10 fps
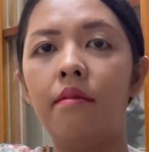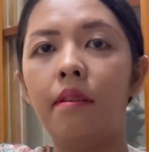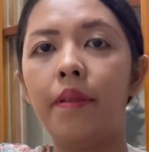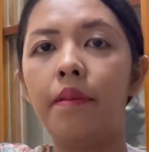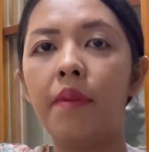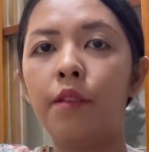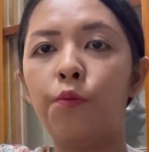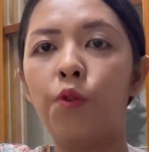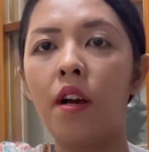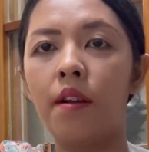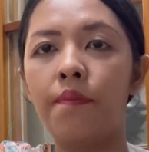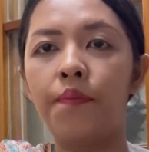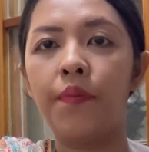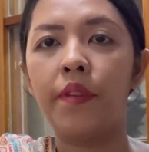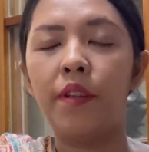Dapat 11 buah
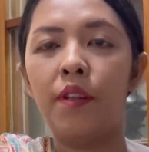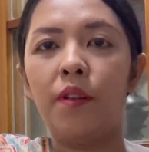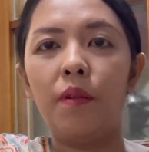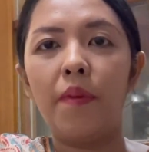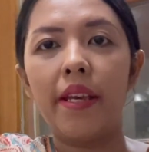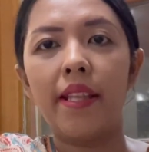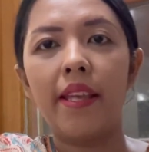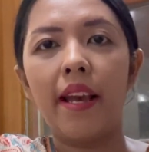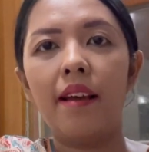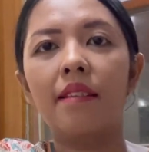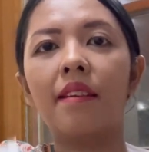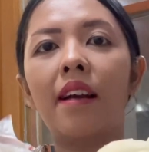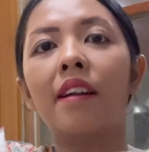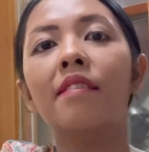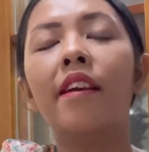lumayan ya
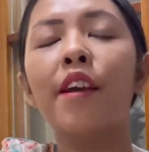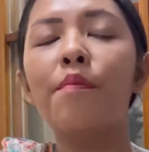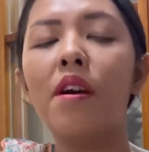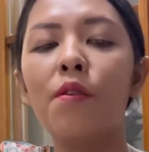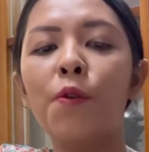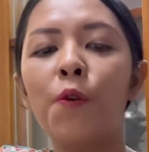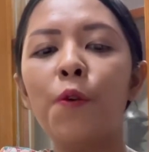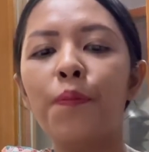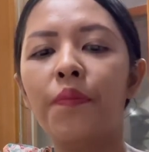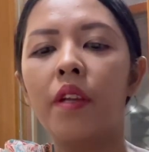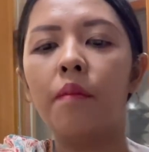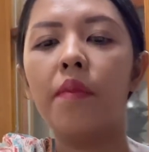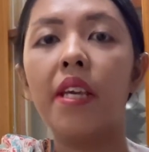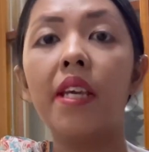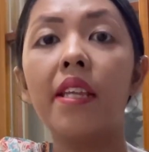sekarang saya mau
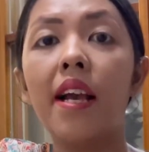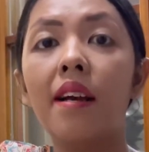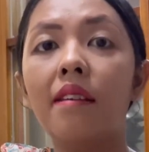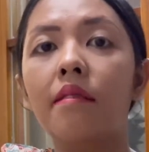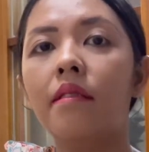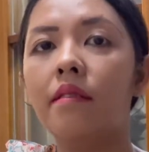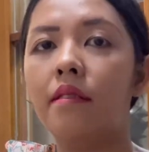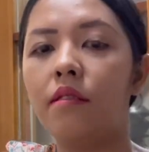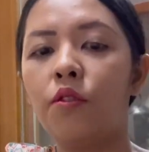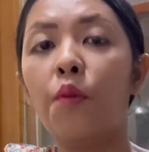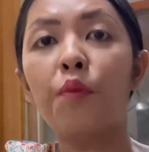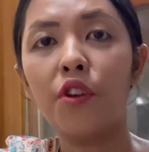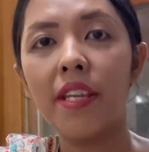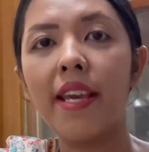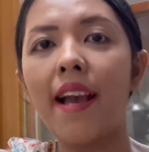bikin yang
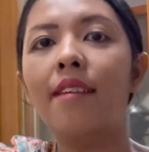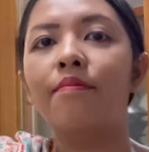combronya ya